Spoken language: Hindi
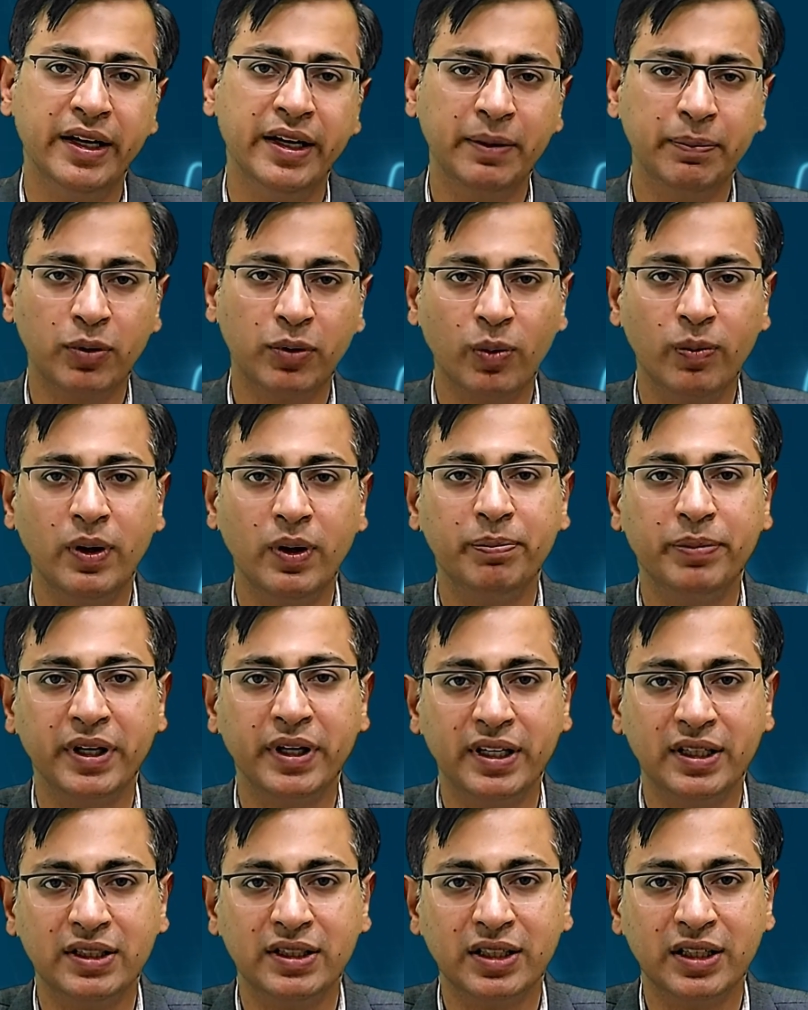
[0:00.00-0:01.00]
एक प्रॉब्लम
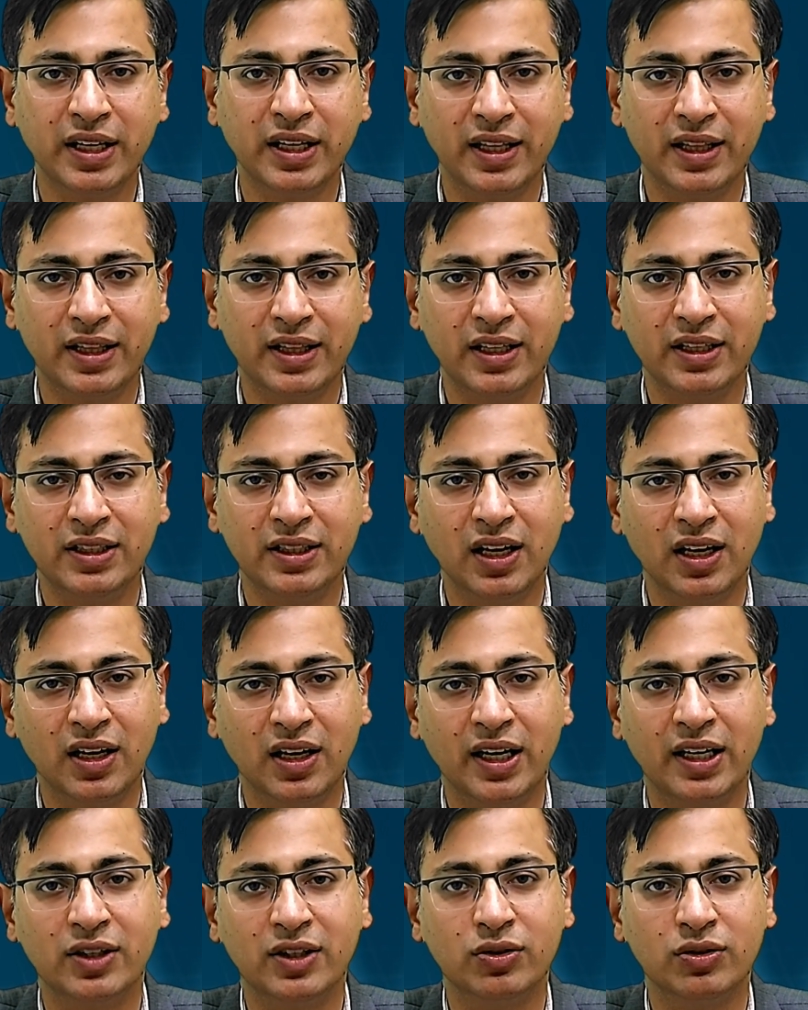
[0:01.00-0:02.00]
पेरेंट्स की रहती है जी
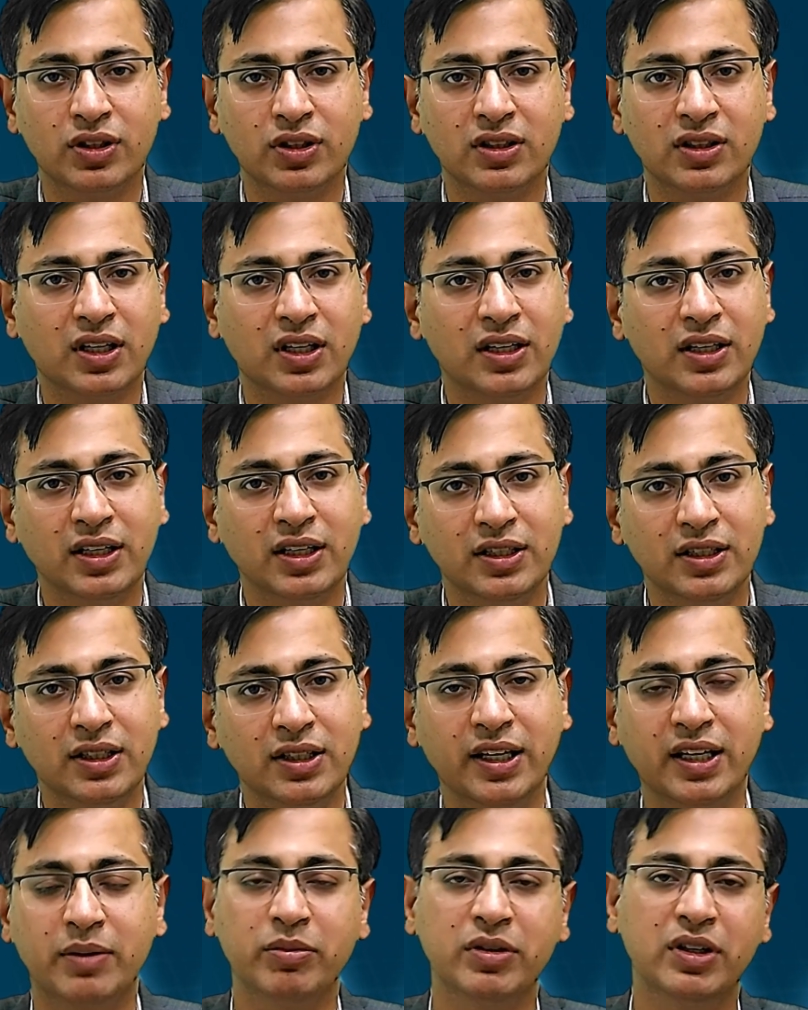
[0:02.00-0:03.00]
लगाने तो देता नहीं है जी
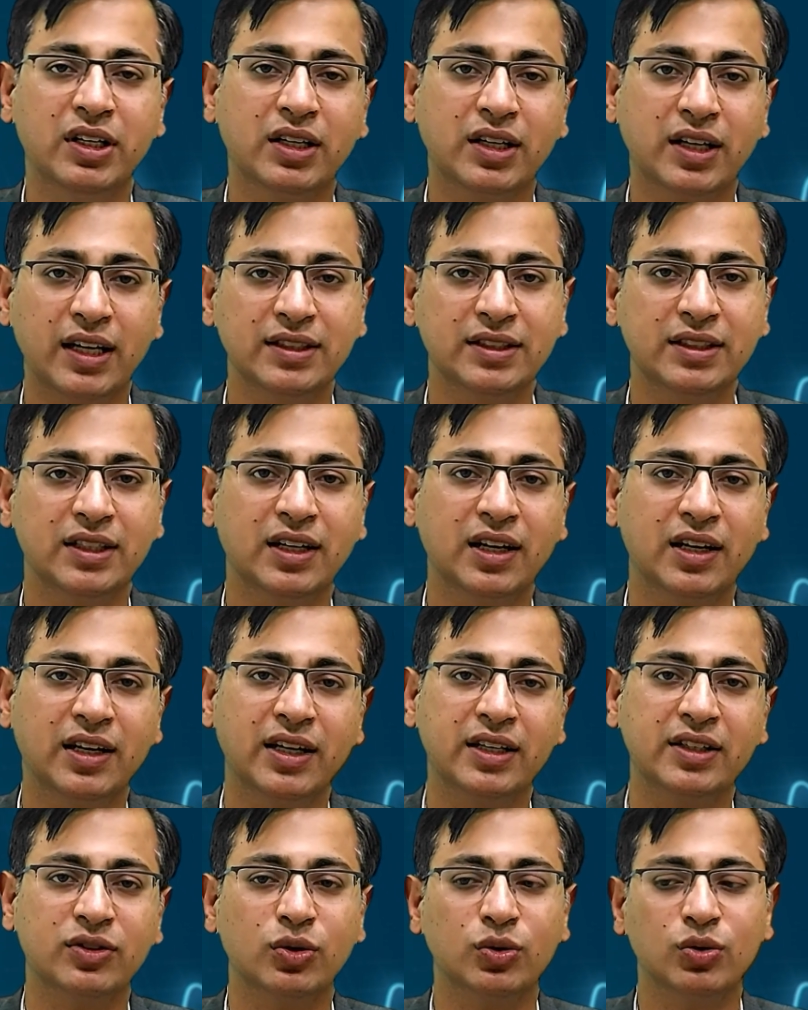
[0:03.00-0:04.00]
एक मिनट कैसे
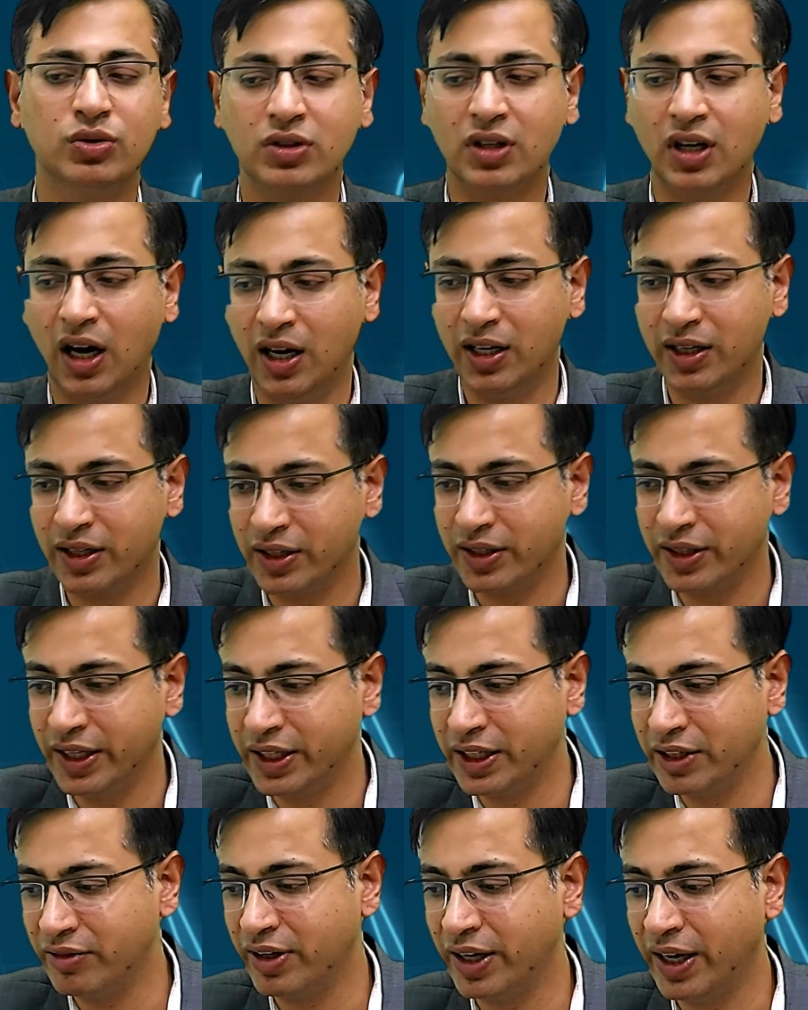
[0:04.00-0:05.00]
डालें तो उसका
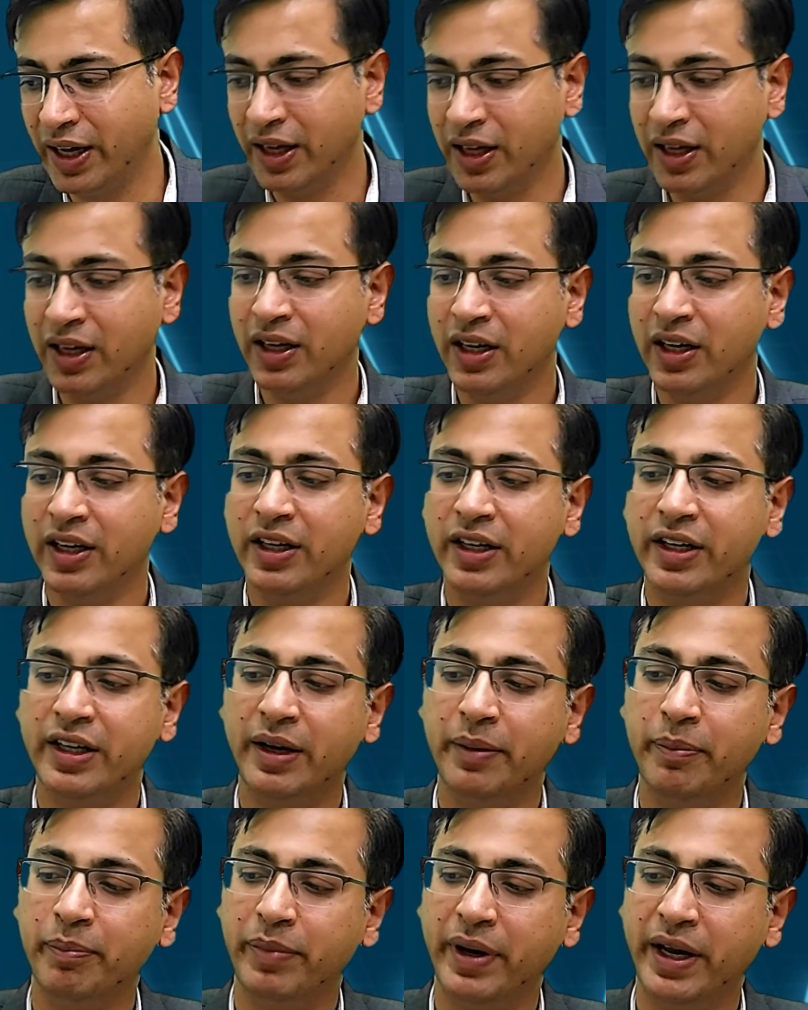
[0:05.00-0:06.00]
अल्टरनेटिव है
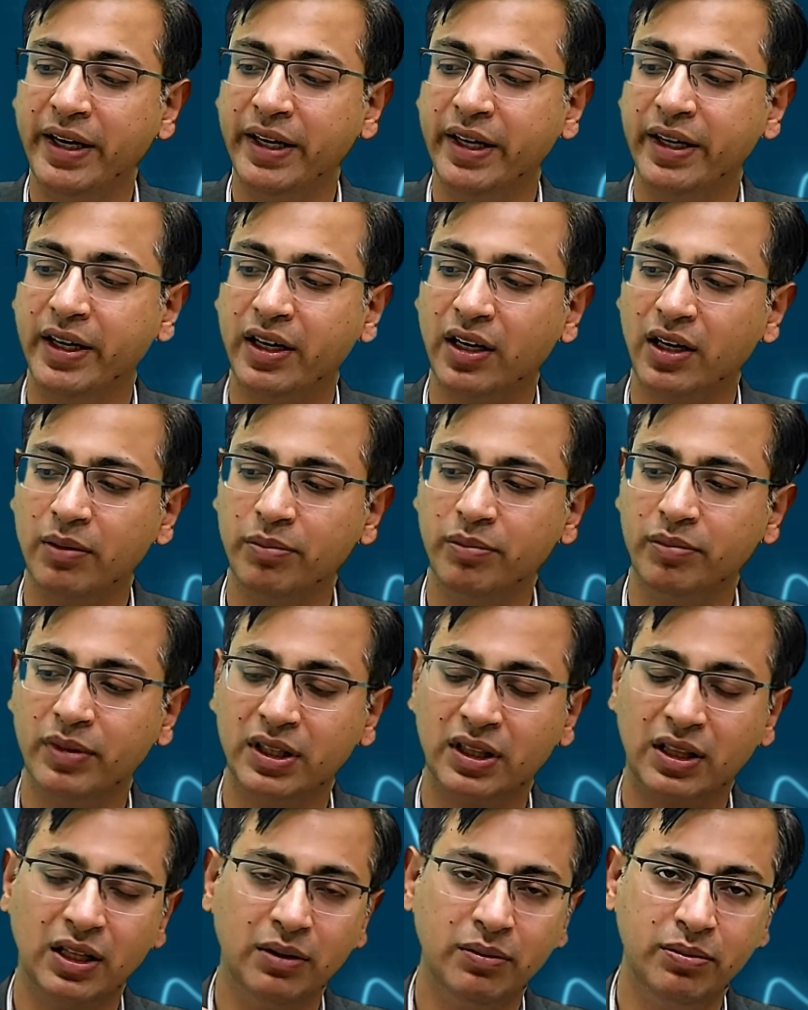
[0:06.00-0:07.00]
टिम्पेनिक ड्रम
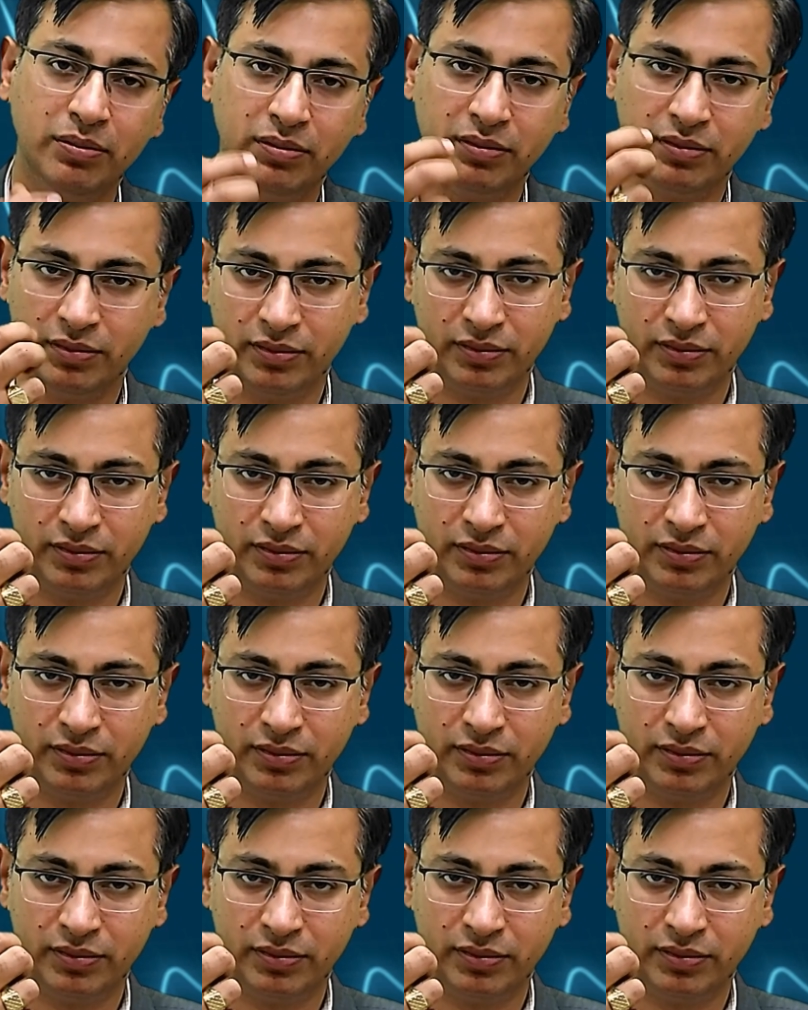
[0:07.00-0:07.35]
मतलब